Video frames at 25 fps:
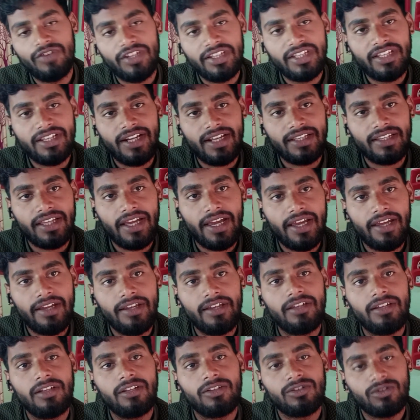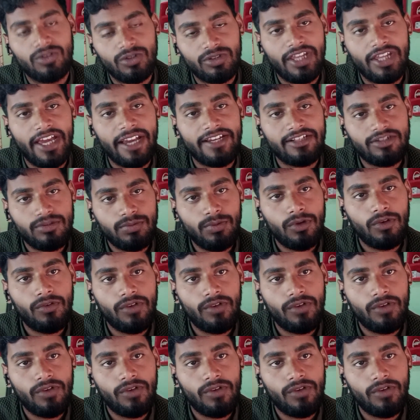विनर आता है तो थैंक्स फॉर